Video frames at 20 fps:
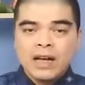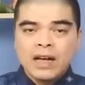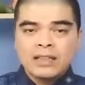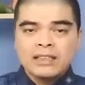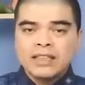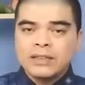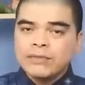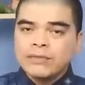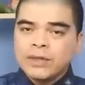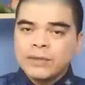à,
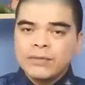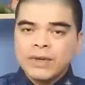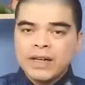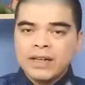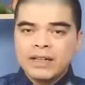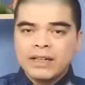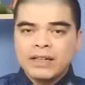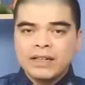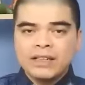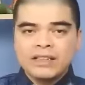chính vì vậy
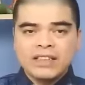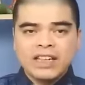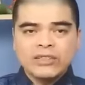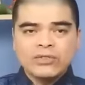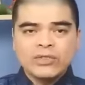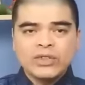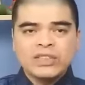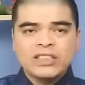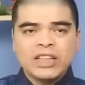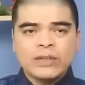các
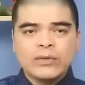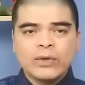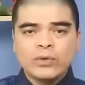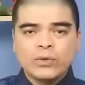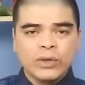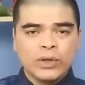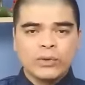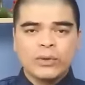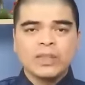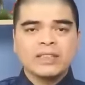chuyên gia
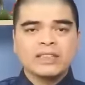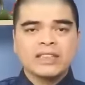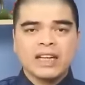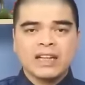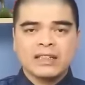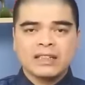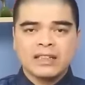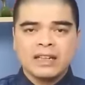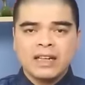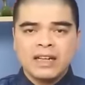phong thủy khuyên
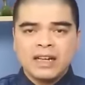rằng